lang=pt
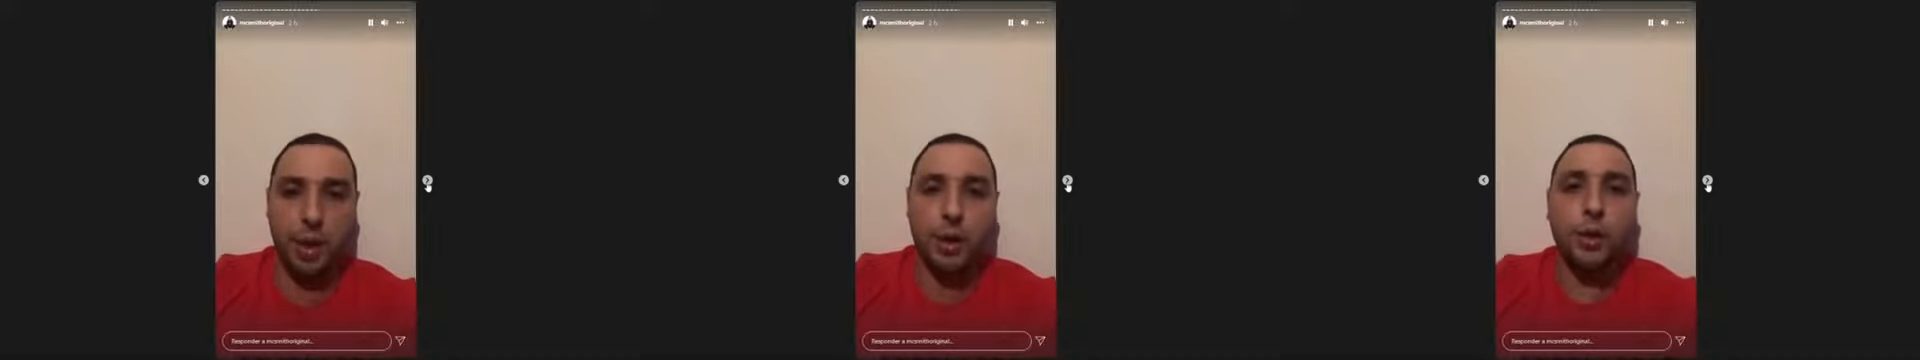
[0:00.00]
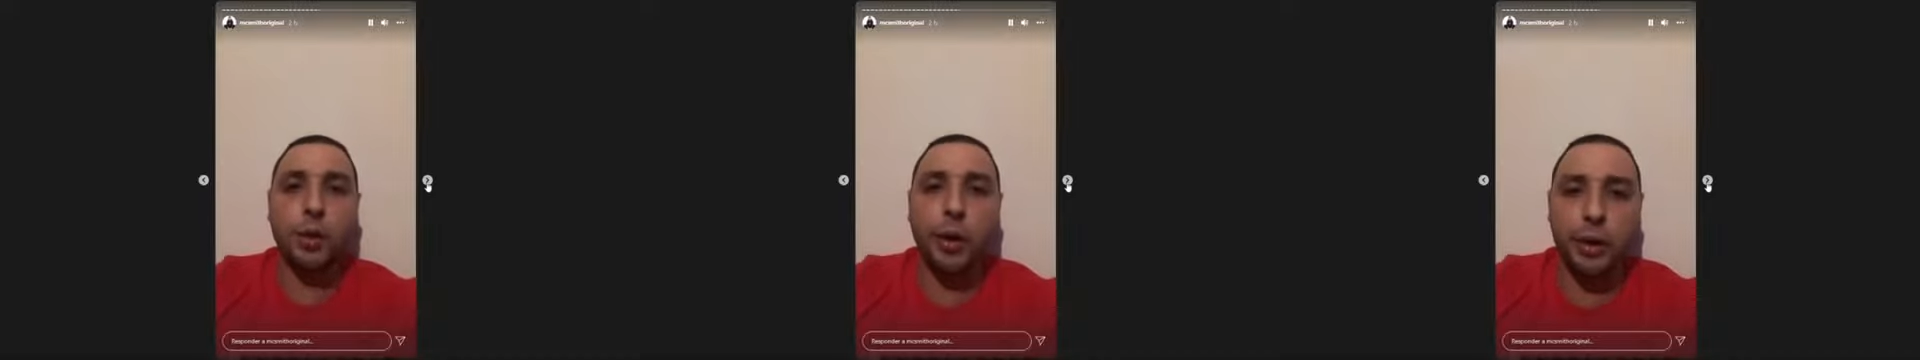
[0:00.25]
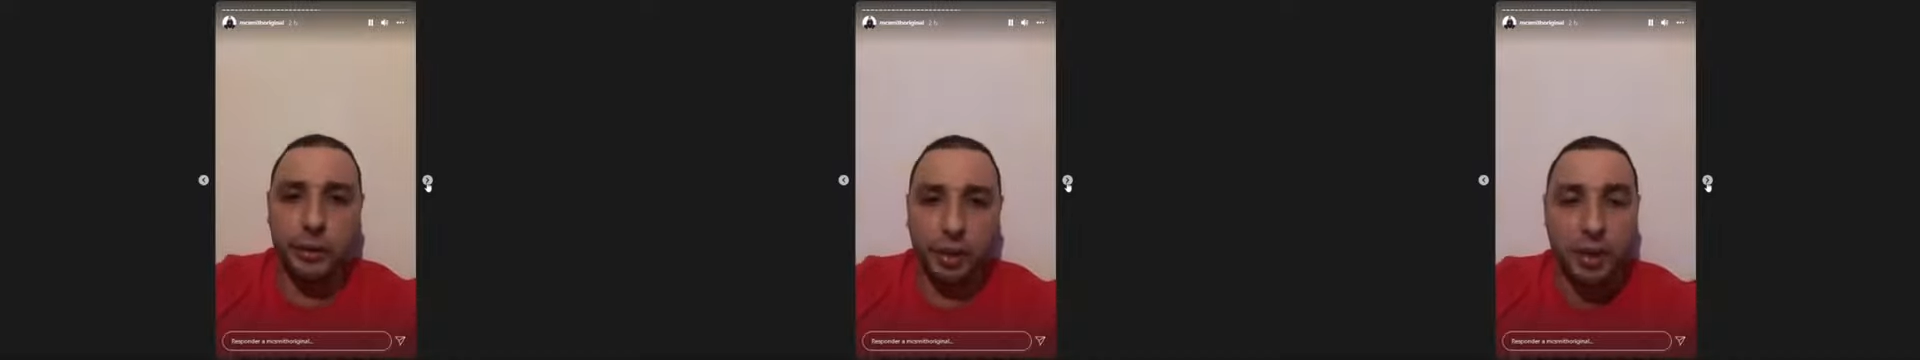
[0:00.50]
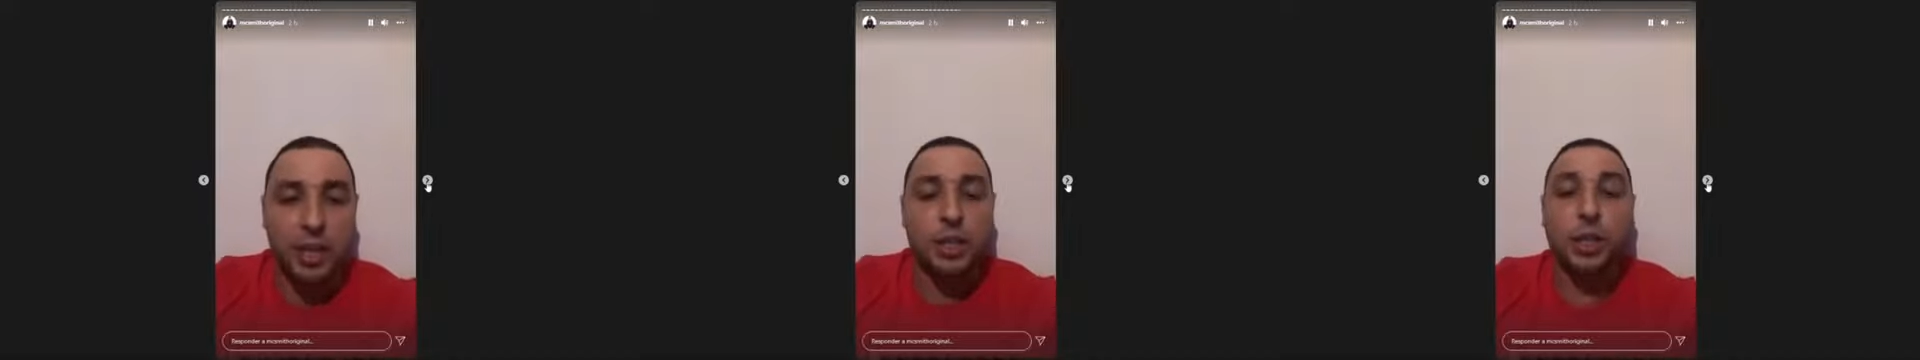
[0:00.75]
E outra,
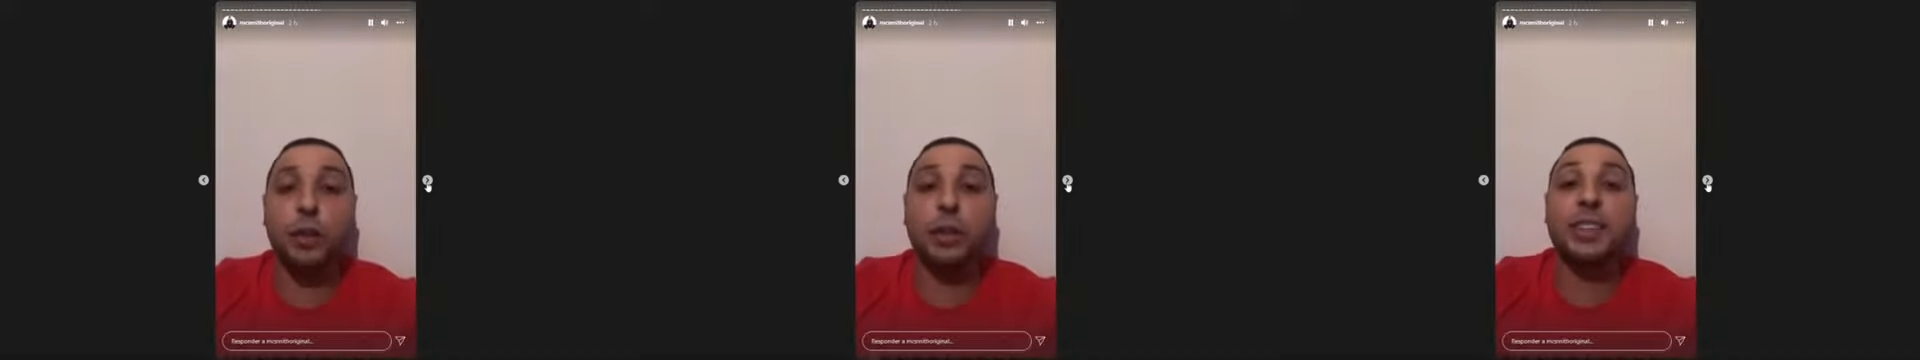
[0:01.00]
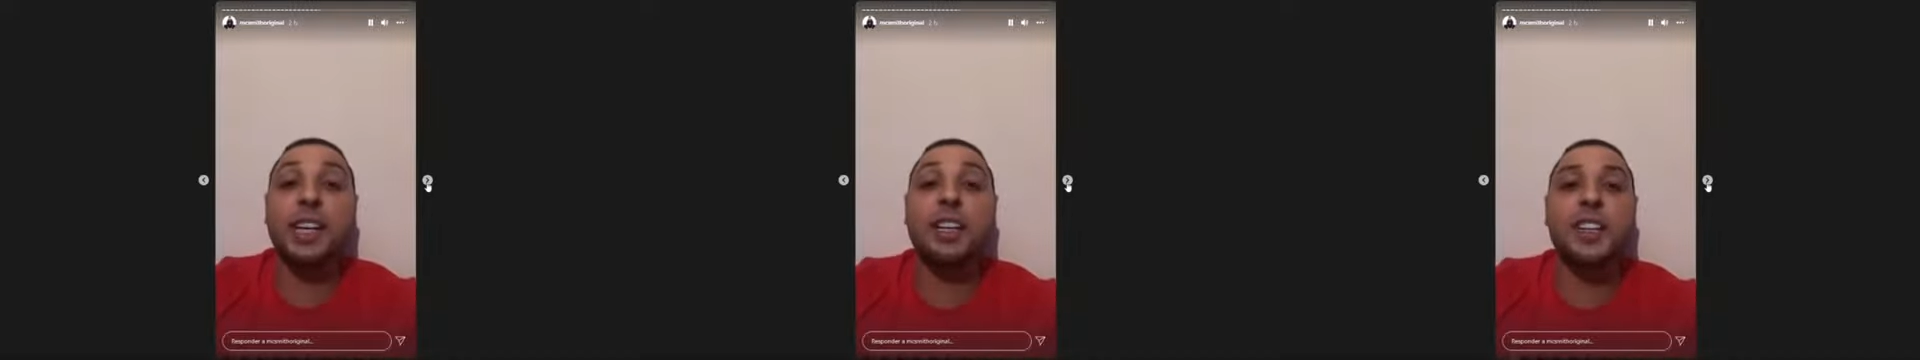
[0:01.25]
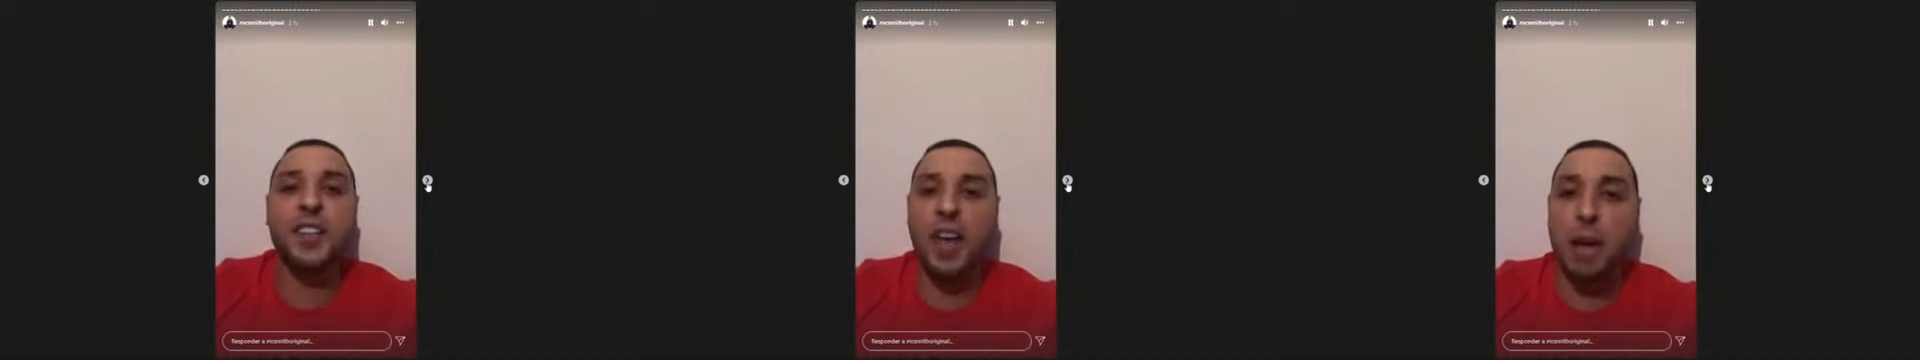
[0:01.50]
se você quiser,